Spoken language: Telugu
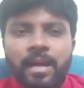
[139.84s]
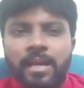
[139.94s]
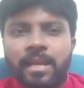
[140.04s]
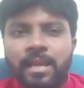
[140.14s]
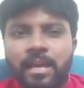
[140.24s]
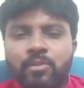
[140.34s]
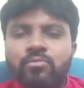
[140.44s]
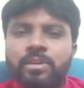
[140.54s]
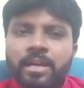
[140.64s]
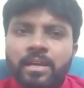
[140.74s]
అలా
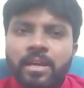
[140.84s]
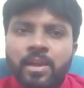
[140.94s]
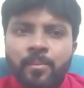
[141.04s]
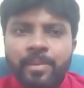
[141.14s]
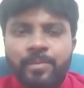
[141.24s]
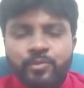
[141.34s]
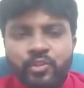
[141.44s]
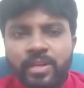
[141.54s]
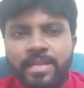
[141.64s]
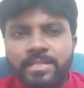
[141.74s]
కాకుండా మేము
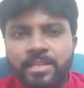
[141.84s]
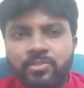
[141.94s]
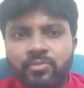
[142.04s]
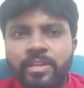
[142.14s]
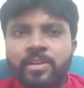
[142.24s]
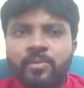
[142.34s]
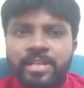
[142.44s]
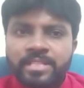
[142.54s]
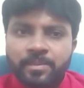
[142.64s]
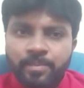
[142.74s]
జోక్యం చేసుకోలేము
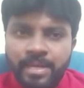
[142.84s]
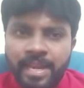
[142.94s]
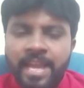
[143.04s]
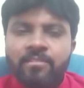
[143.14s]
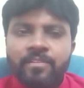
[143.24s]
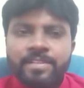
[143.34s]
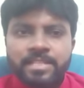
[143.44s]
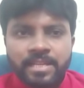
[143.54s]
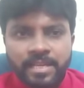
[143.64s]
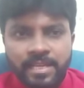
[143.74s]
అని చెప్పి న్యాయ
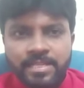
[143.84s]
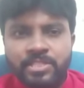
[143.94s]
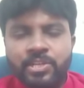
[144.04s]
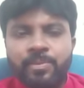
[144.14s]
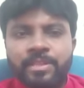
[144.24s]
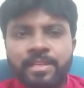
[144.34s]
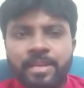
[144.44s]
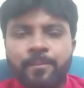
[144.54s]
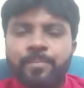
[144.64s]
వ్యవస్థలు కనుక చెబితే